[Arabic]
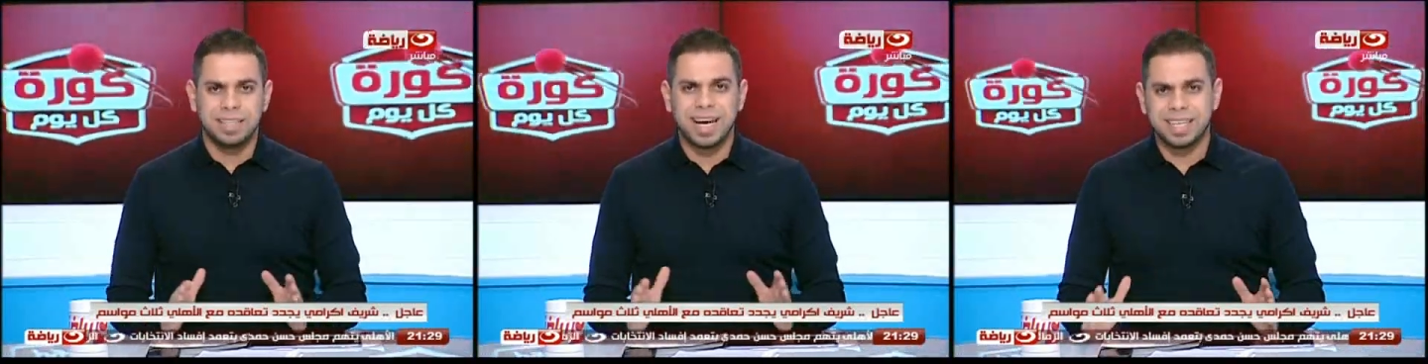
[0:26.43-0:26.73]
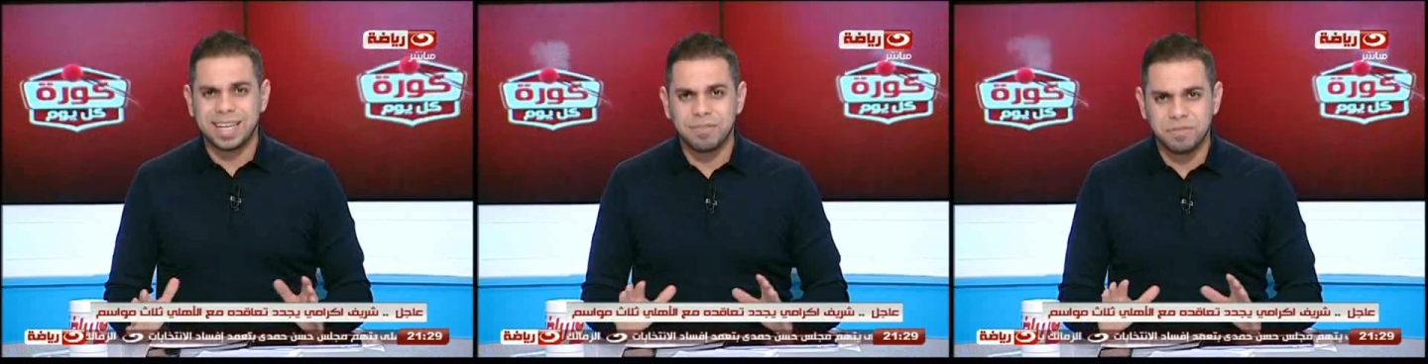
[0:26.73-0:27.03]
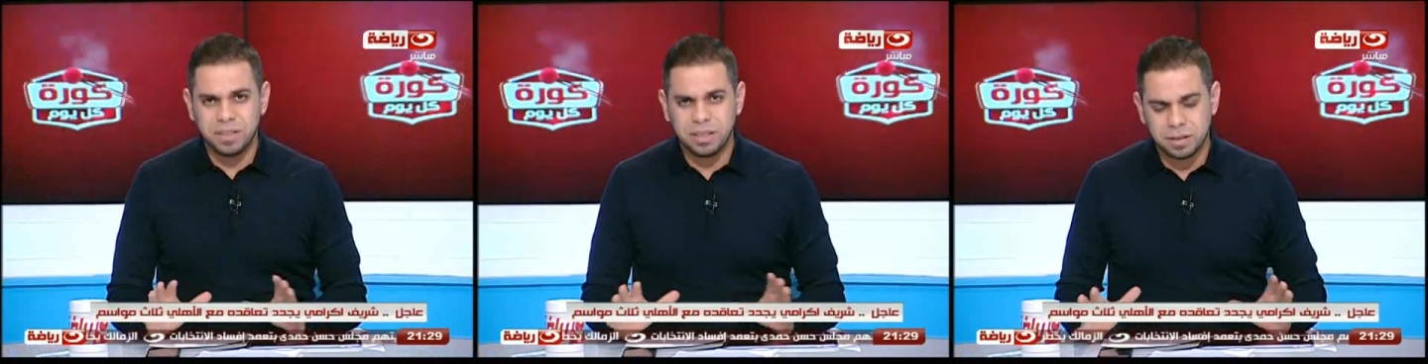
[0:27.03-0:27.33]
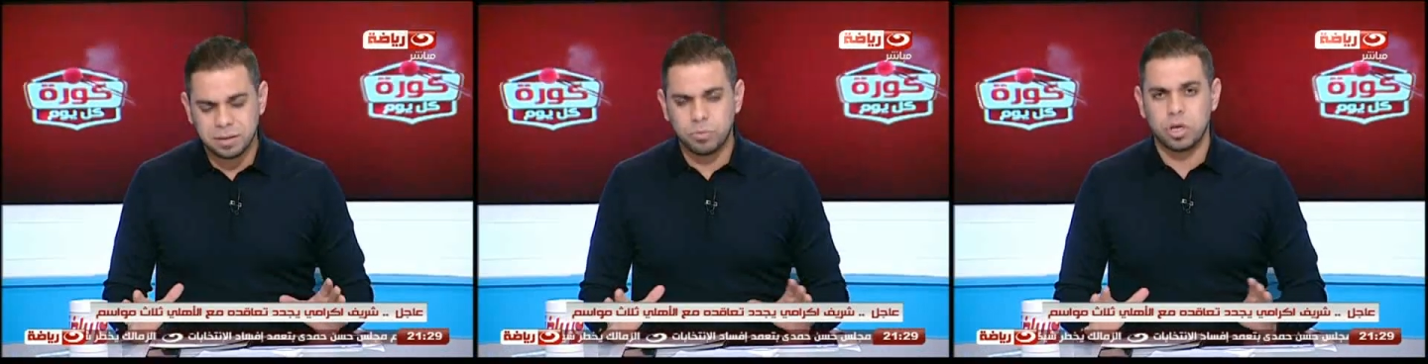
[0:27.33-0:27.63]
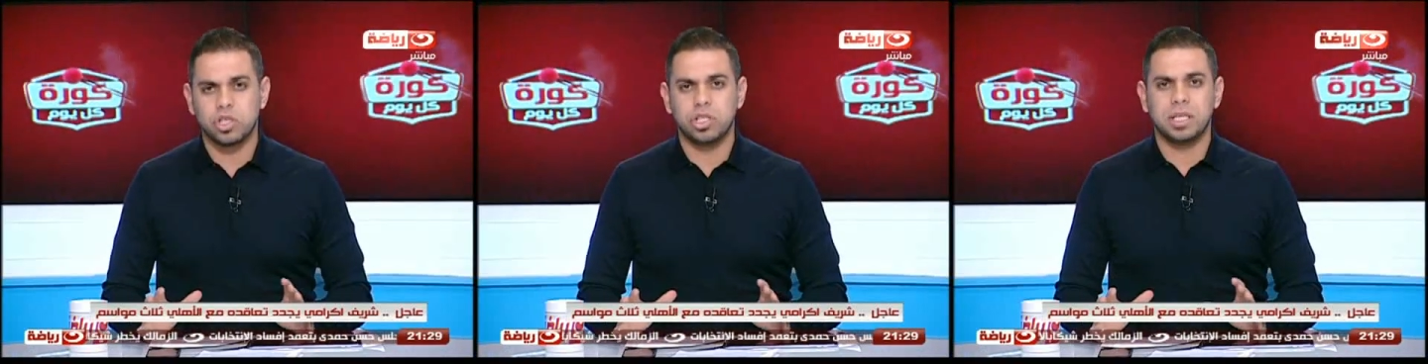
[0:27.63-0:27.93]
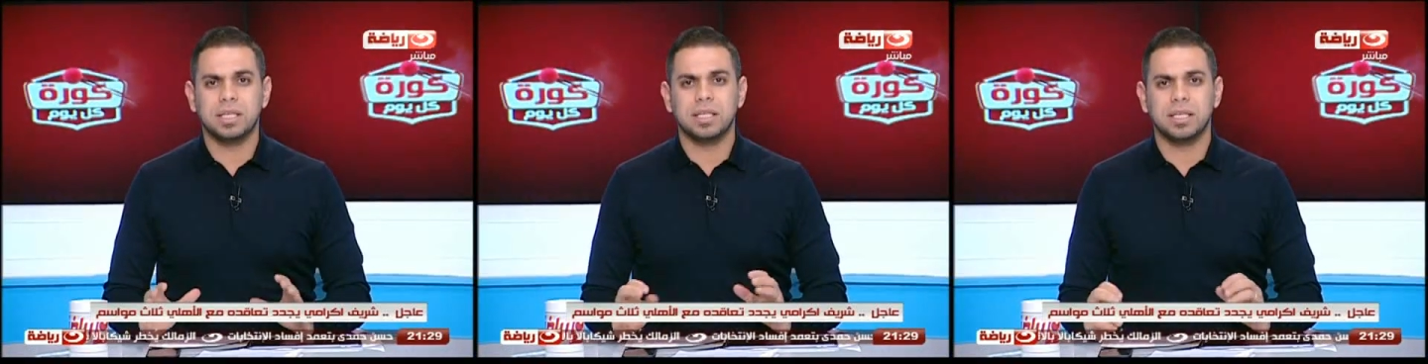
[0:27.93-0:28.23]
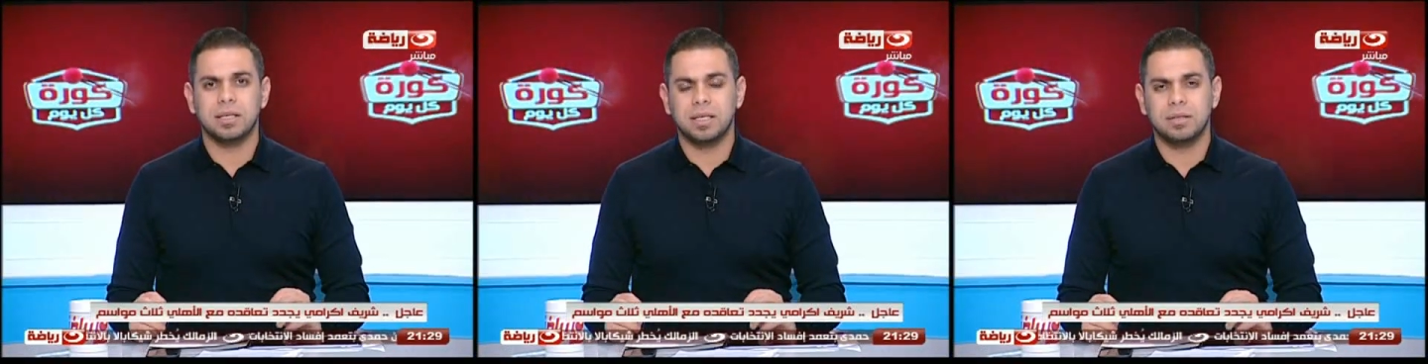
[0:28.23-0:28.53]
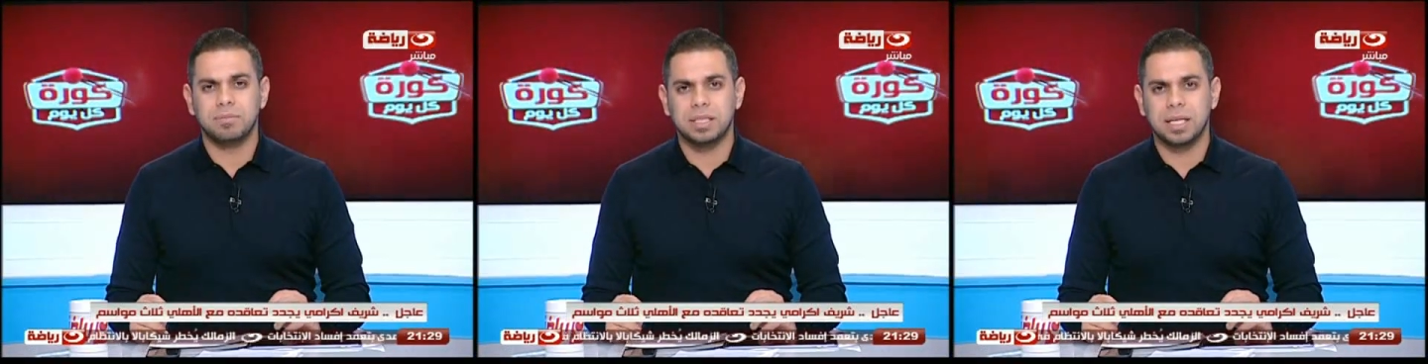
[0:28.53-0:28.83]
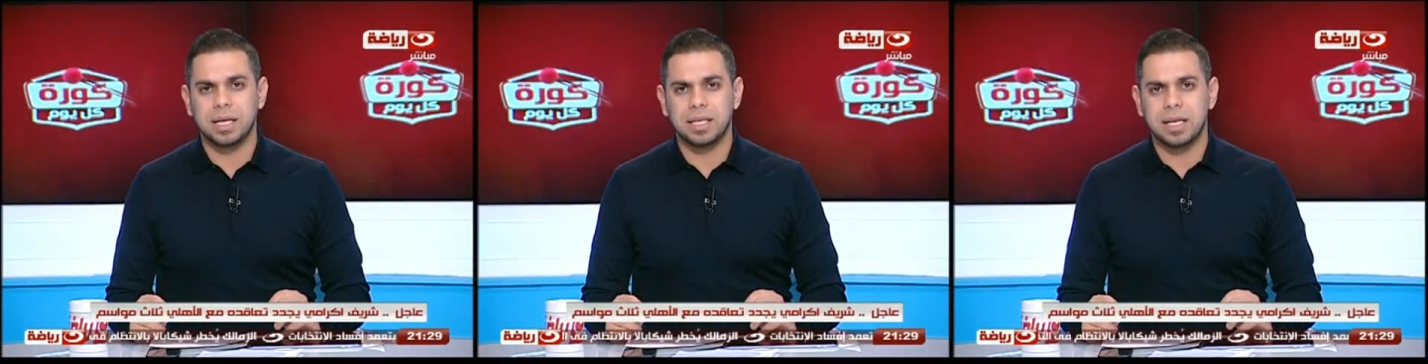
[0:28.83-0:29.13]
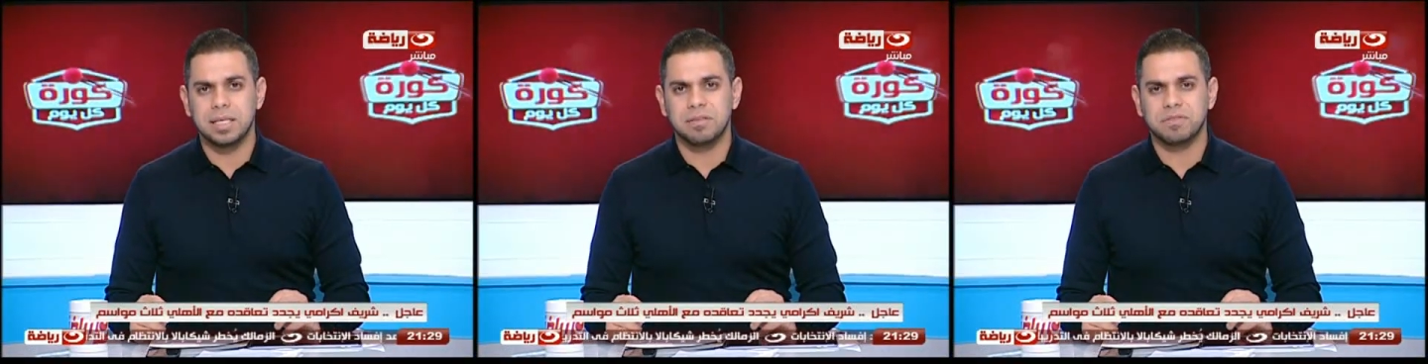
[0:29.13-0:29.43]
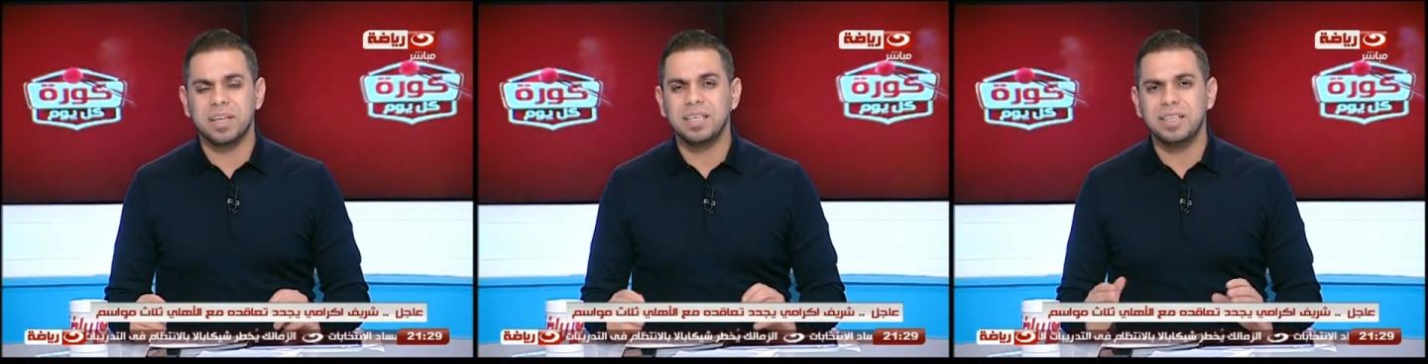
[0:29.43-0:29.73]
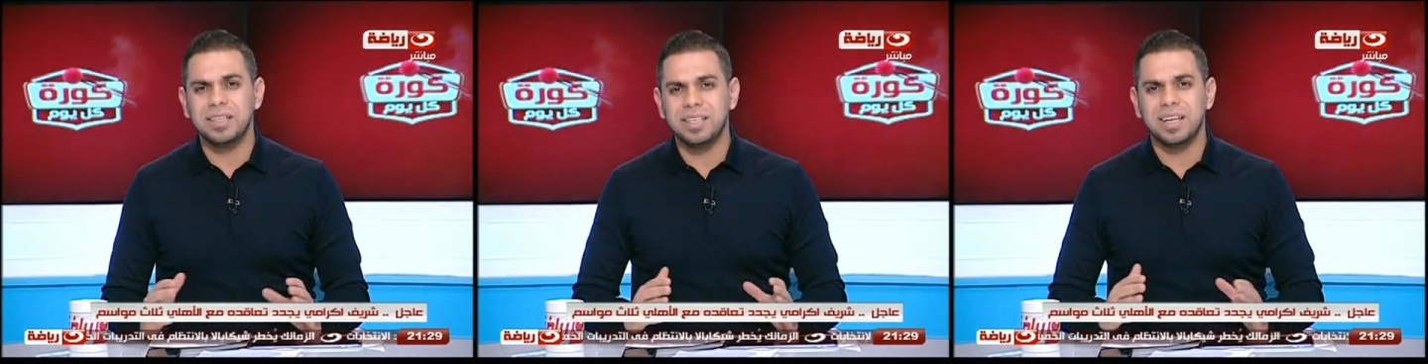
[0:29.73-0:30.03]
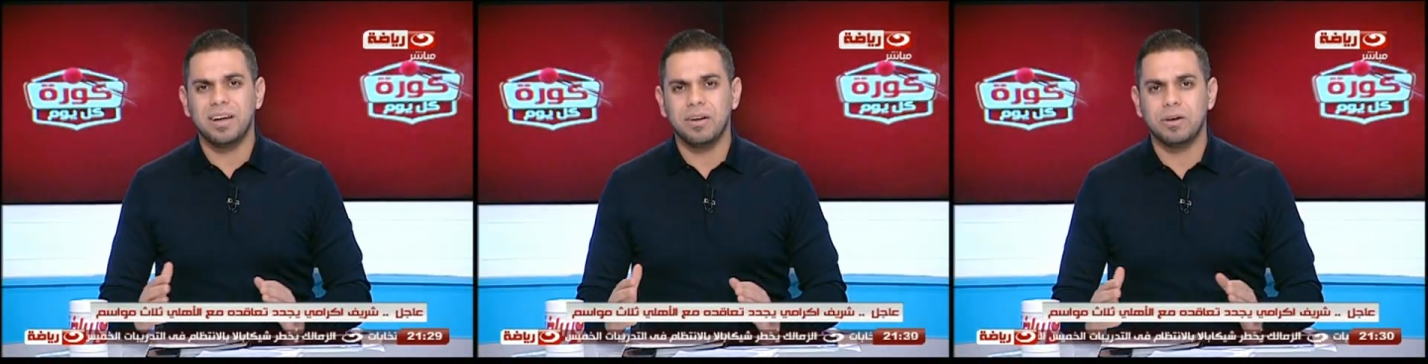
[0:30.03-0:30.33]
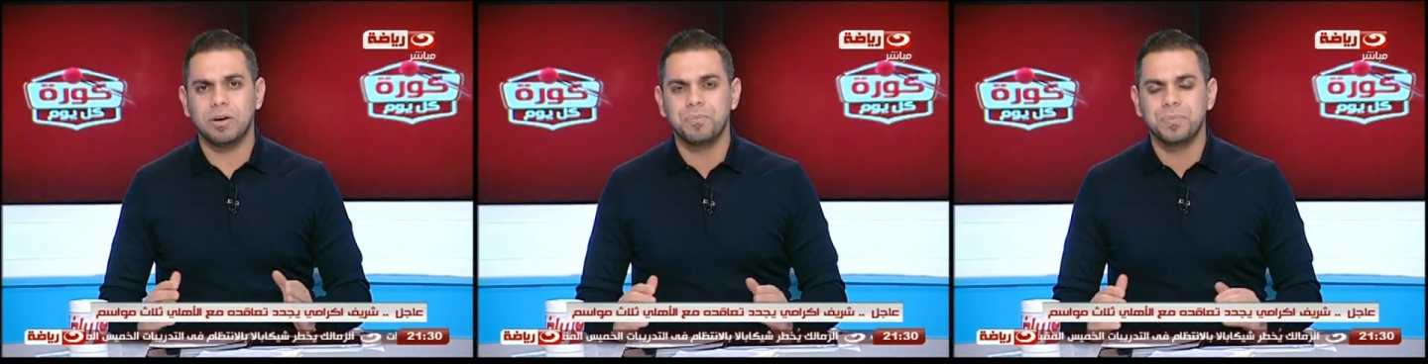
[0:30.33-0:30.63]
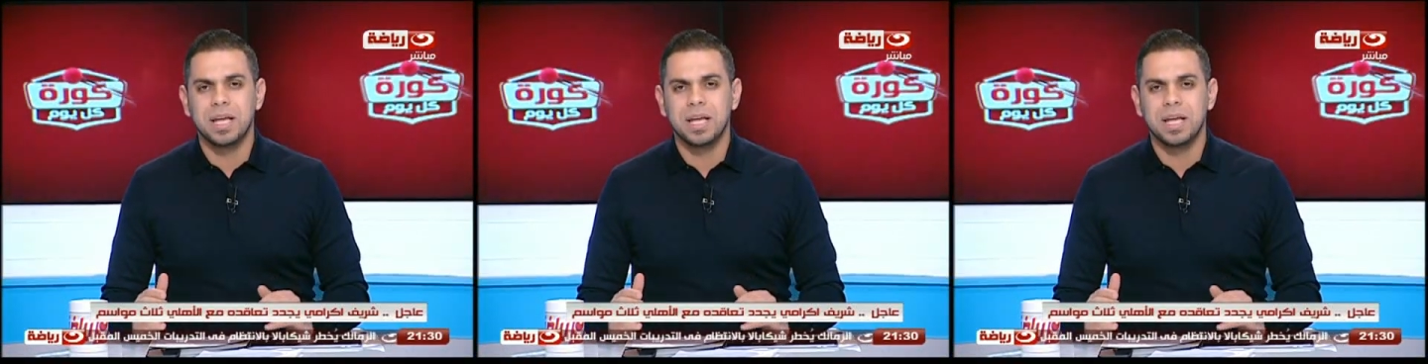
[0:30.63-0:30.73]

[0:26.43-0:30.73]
يعني كان في مؤشرات كده آه، من داخل الجهاز الفني ان العلاقه